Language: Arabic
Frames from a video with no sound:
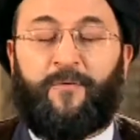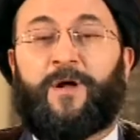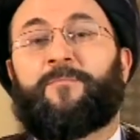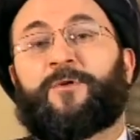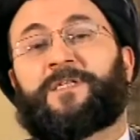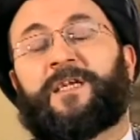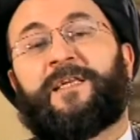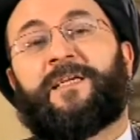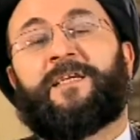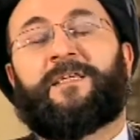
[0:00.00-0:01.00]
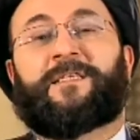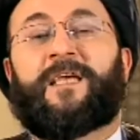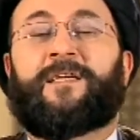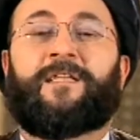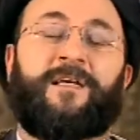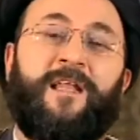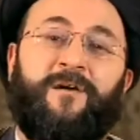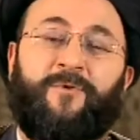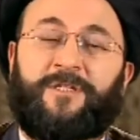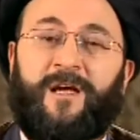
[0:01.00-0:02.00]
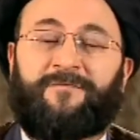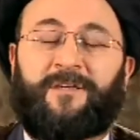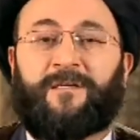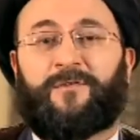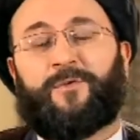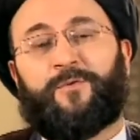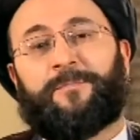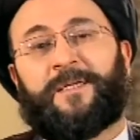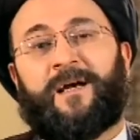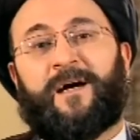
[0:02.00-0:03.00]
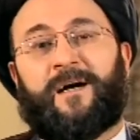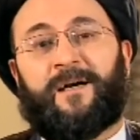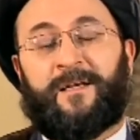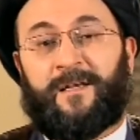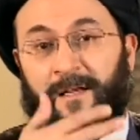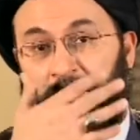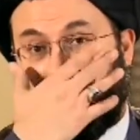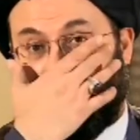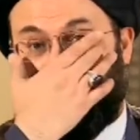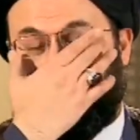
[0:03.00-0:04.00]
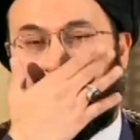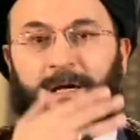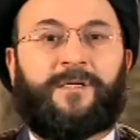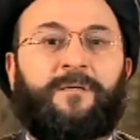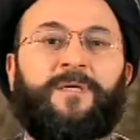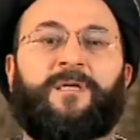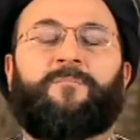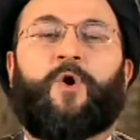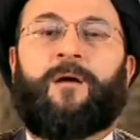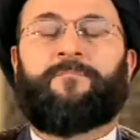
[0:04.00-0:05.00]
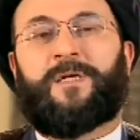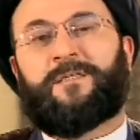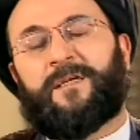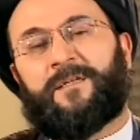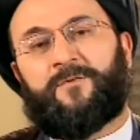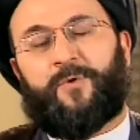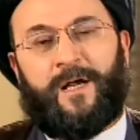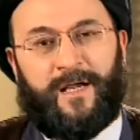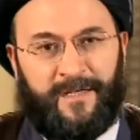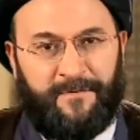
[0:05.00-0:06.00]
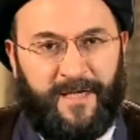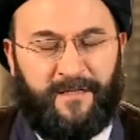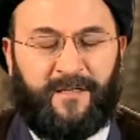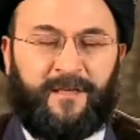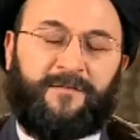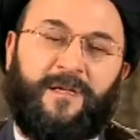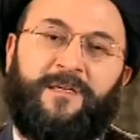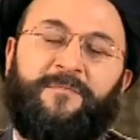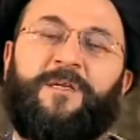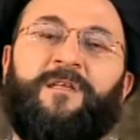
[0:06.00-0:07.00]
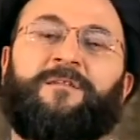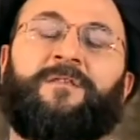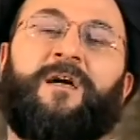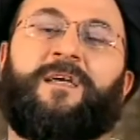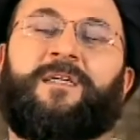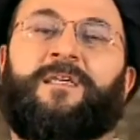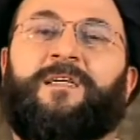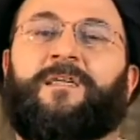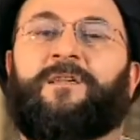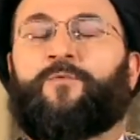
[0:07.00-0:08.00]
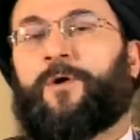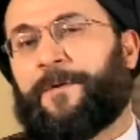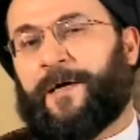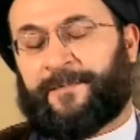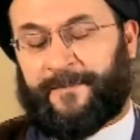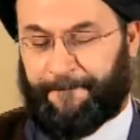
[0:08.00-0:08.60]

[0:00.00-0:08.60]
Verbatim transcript: والمرسلين سيدنا وشافع ذنوبنا أبي القاسم محمد وأهل بيته الطيبين الطاهرين وبعد